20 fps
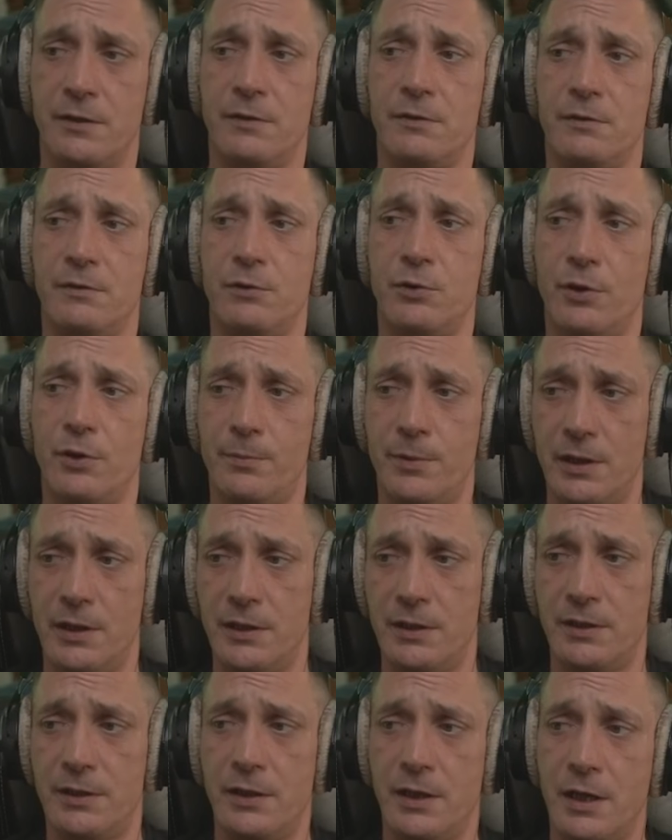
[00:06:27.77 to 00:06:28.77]

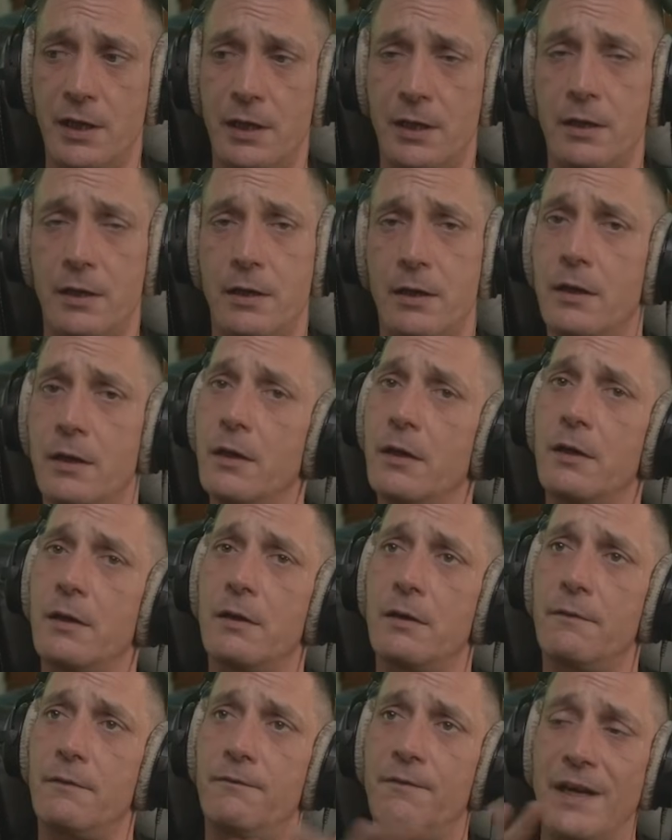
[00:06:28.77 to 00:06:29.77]
körperlich.
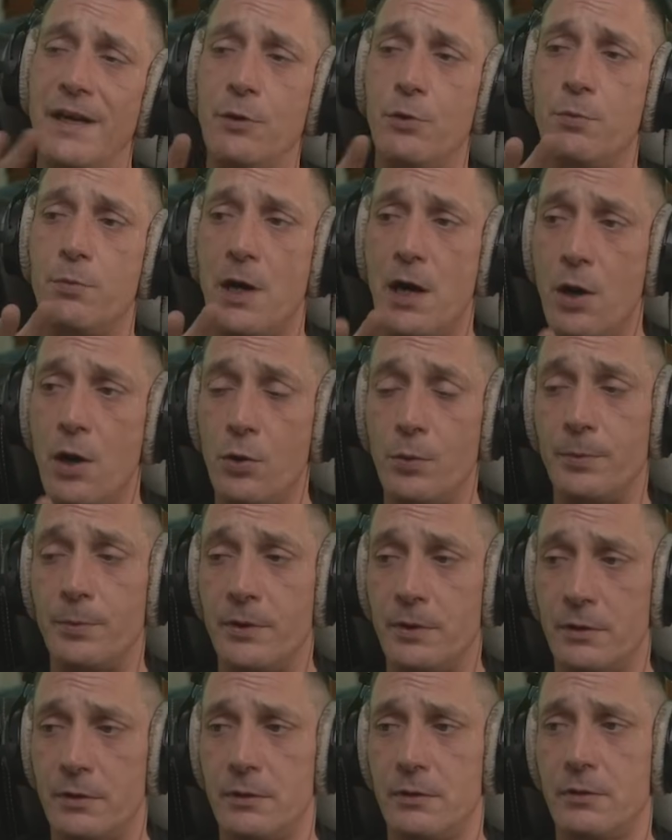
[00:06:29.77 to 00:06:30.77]
Wenn
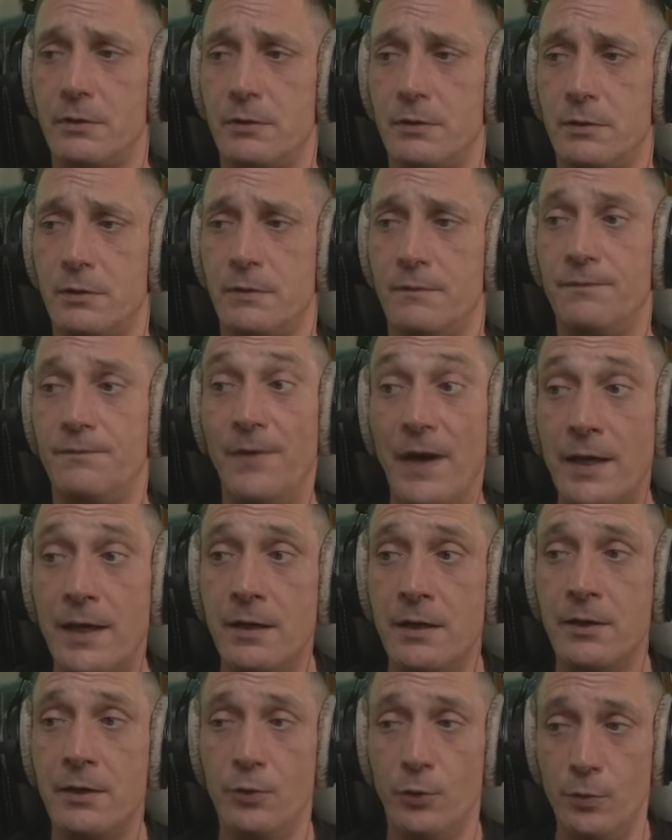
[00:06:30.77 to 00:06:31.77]
überhaupt.
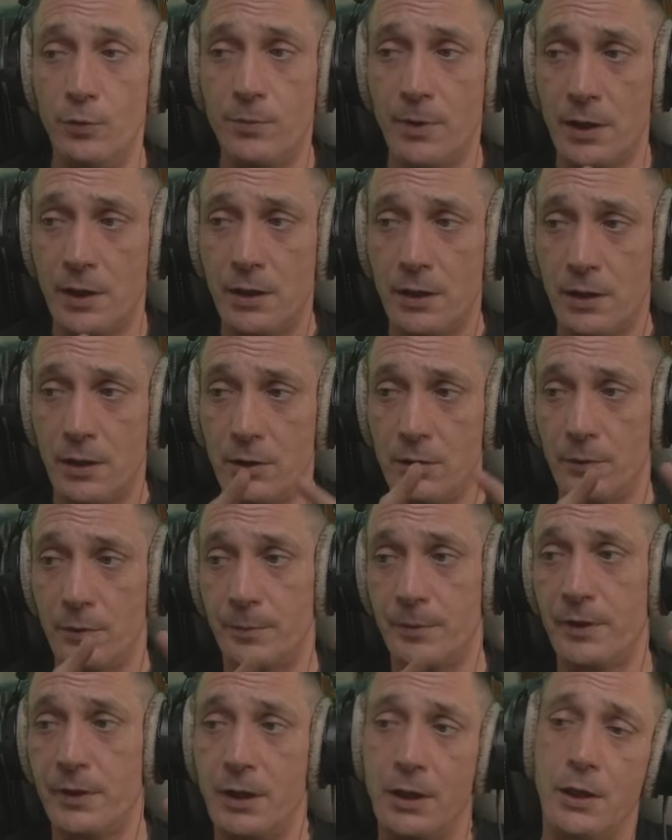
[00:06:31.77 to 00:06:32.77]
Wenn
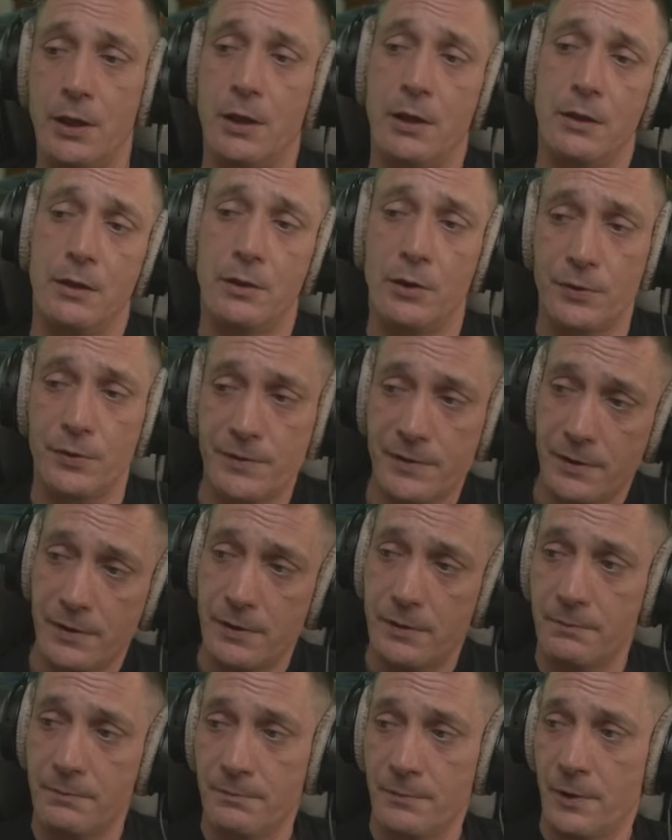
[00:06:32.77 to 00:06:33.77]
überhaupt.
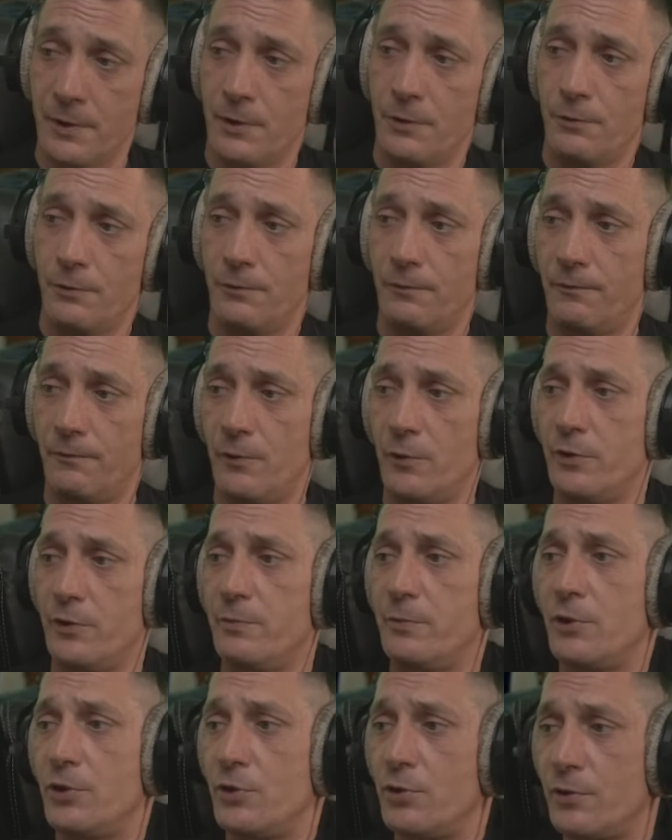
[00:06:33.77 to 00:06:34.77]
Trotzdem fühle ich
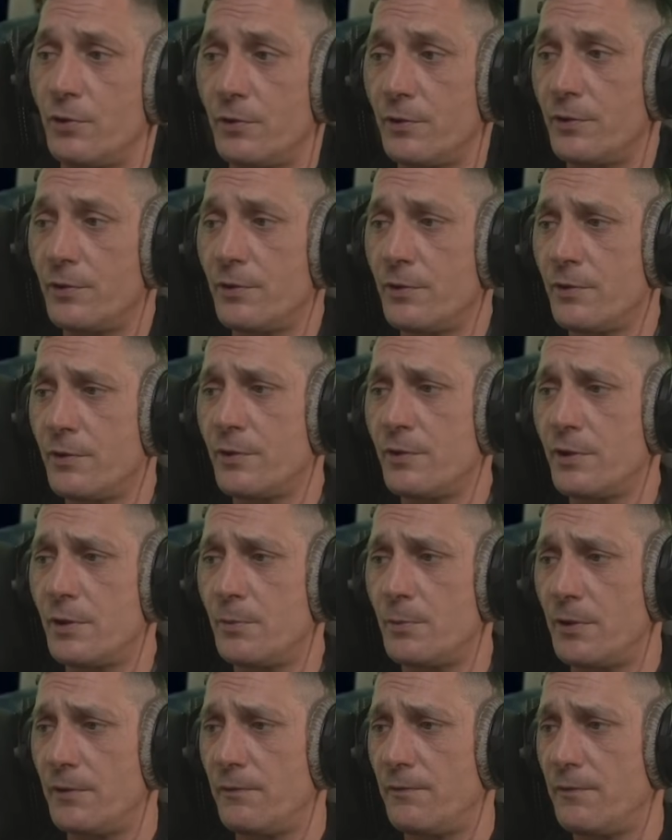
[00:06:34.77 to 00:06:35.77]
mich schon
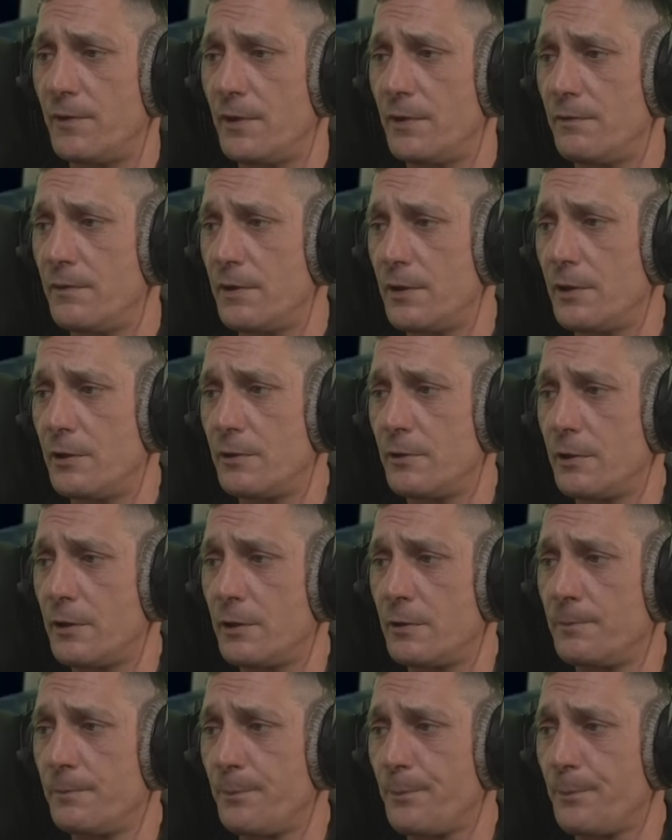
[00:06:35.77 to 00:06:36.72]
ziemlich fit wieder, ne?